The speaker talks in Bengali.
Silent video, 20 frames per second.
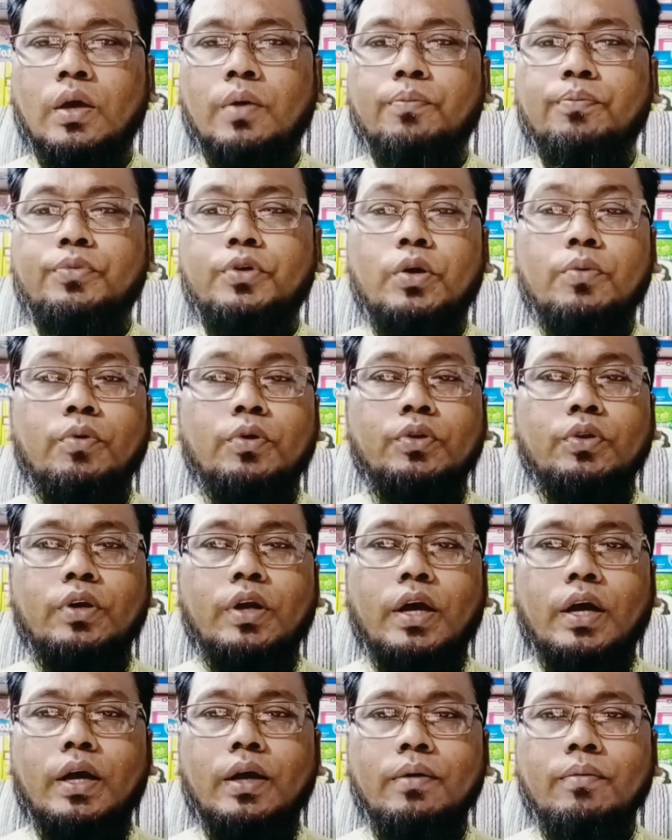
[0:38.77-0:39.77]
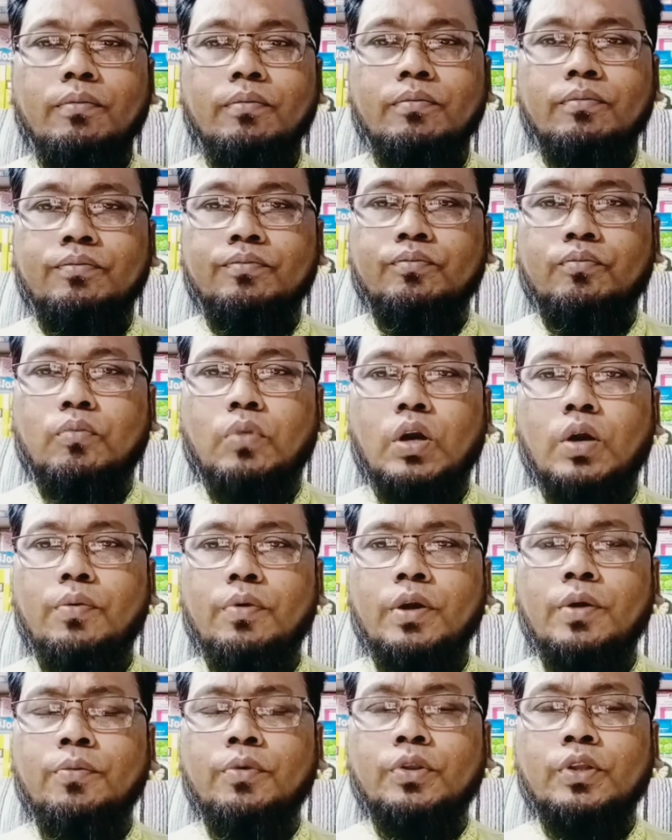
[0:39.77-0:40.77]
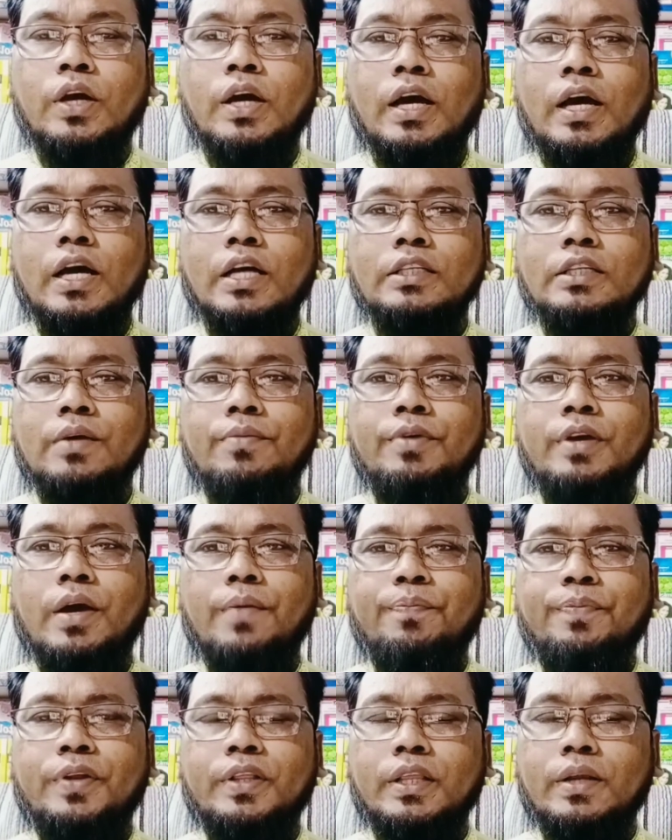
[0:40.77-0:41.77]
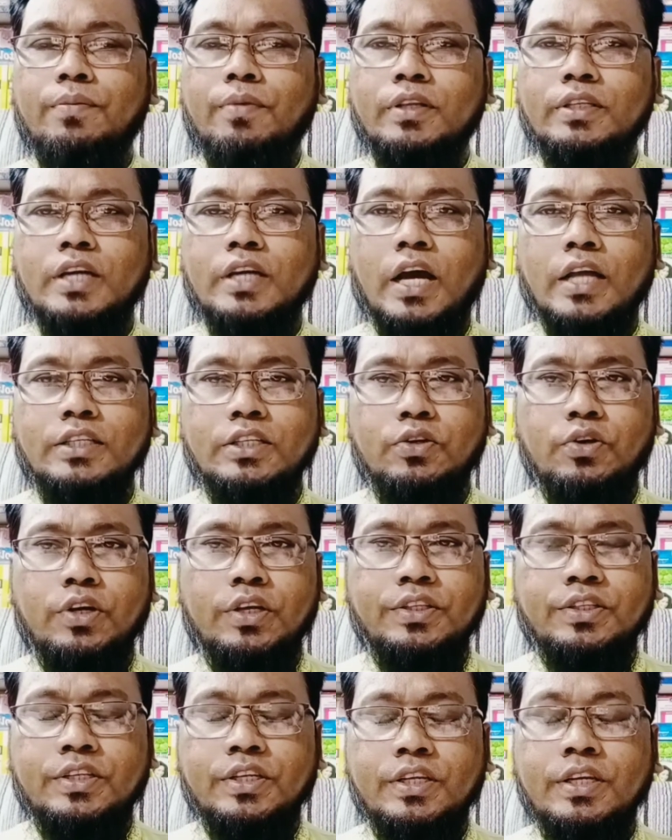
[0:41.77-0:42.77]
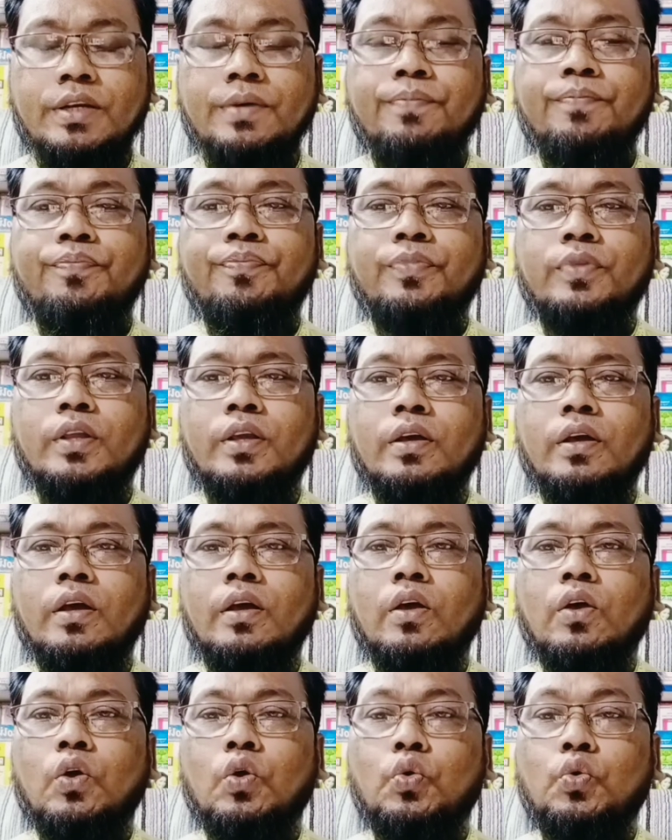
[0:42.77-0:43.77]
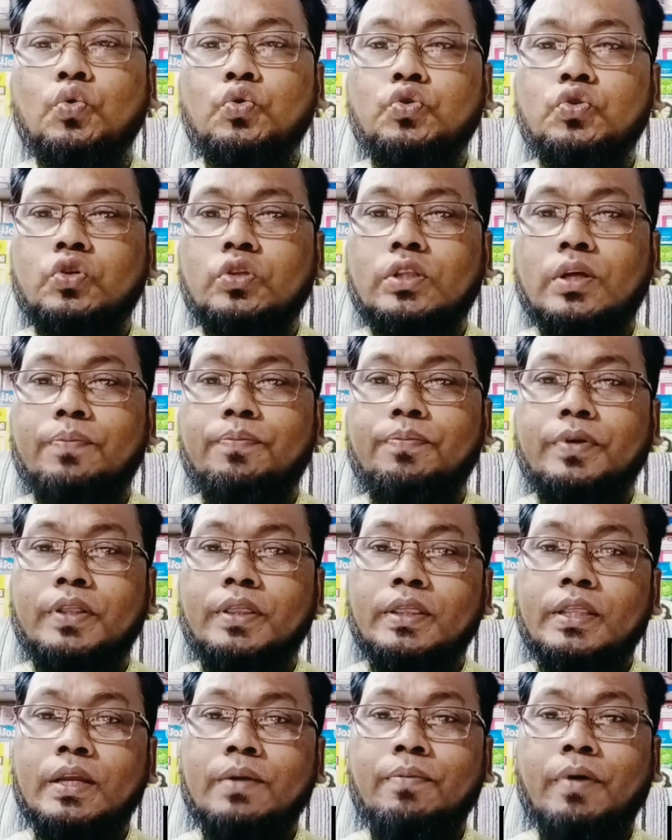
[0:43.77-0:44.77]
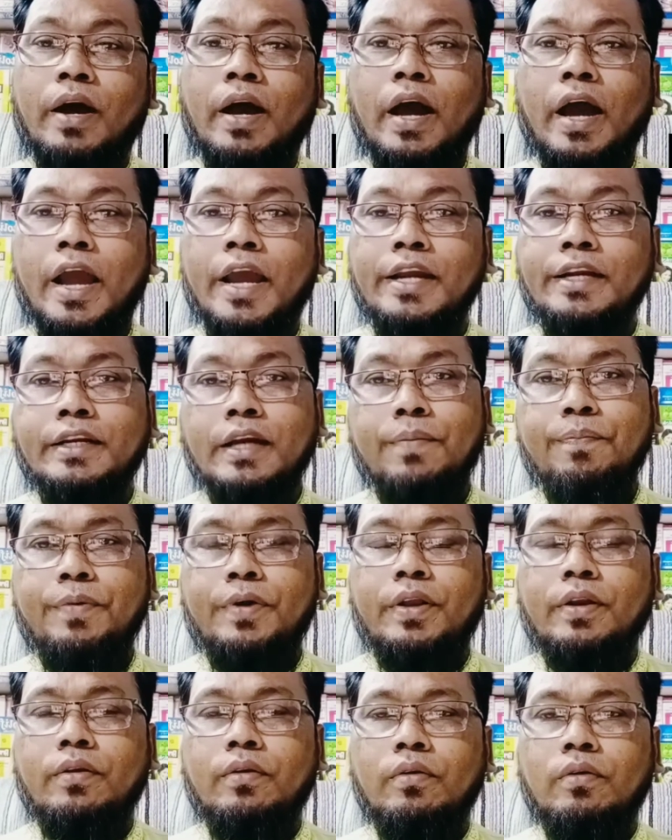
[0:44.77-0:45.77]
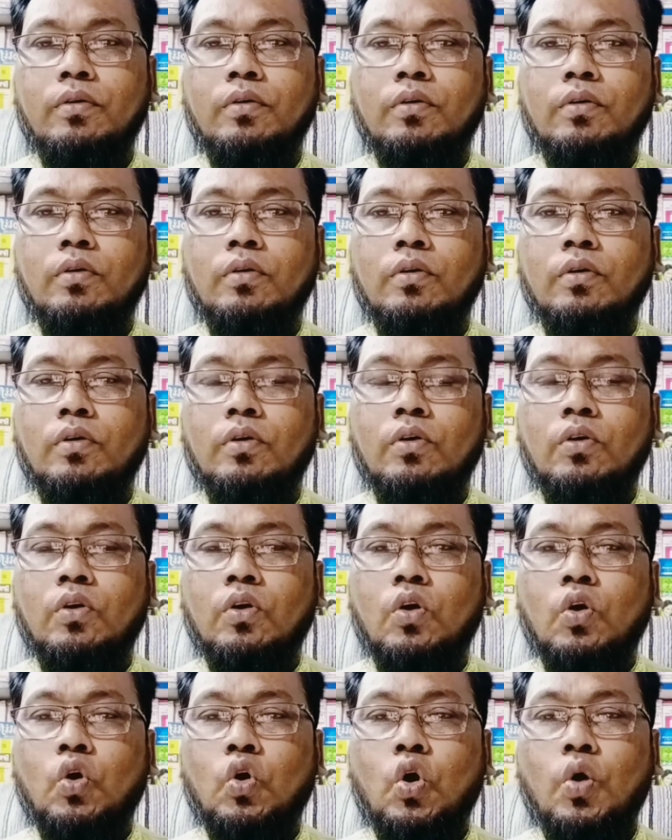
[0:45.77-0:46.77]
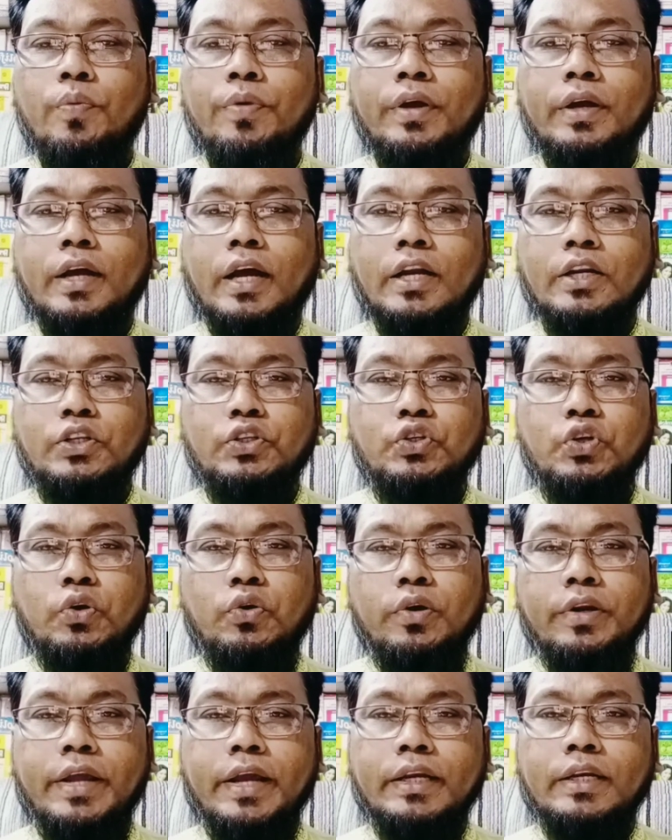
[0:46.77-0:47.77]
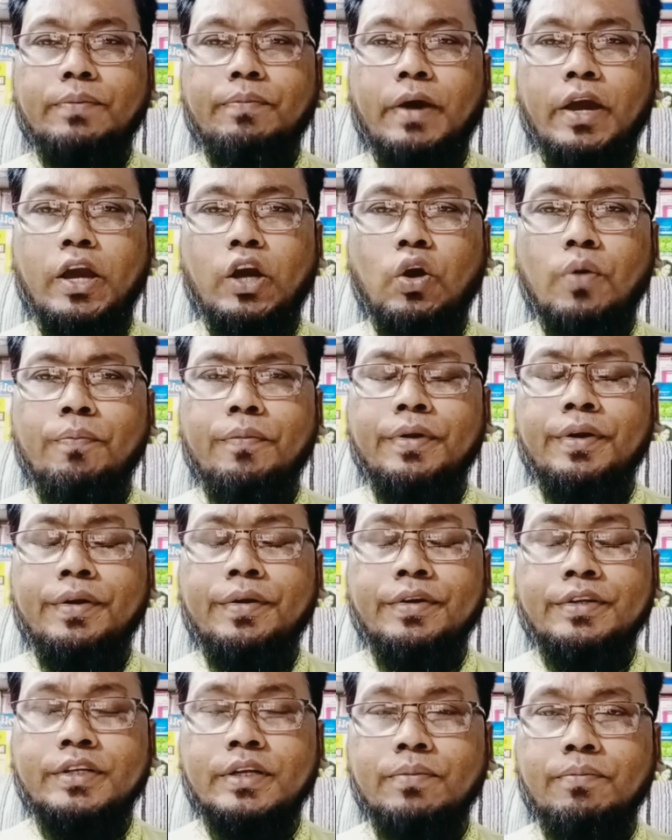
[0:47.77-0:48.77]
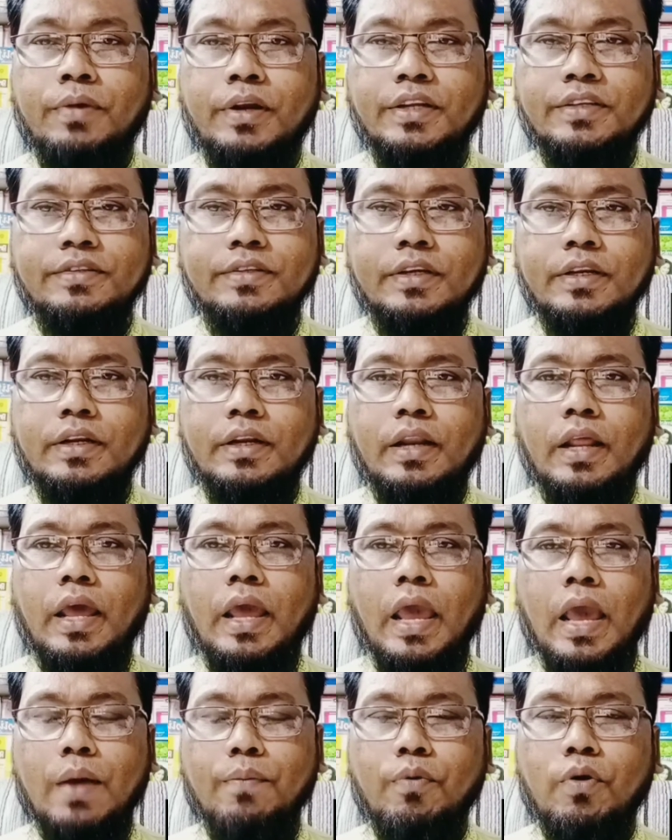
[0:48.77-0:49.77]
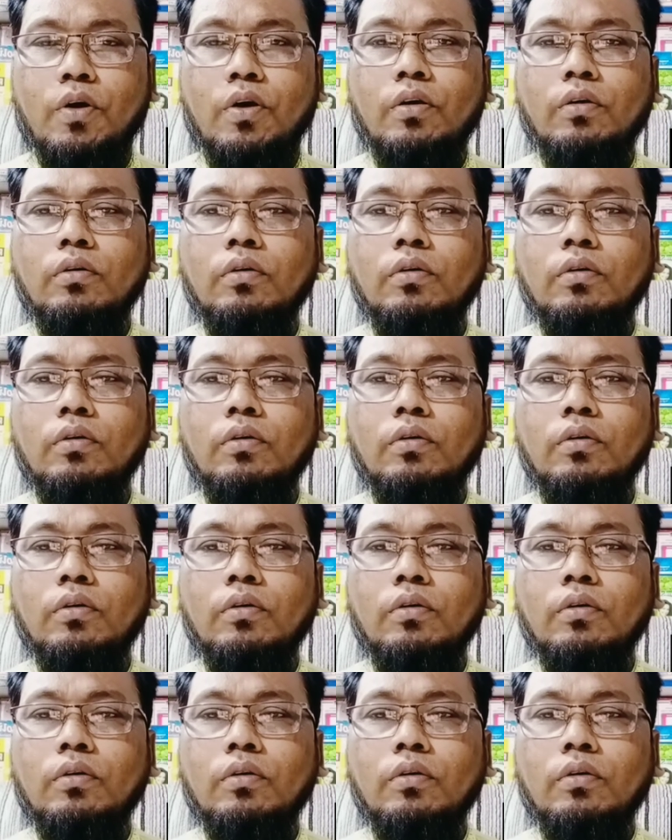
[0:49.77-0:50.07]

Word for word: প্রিয় বন্ধুরা বরাবরের মতো আজ আমি আপনাদের মাঝে হাজির হয়েছি উচ্চতা বৃদ্ধির বা হাইট আপের খুবই কার্যকরী একটি বায়োকম্বিনেশন মেডিসিন এবং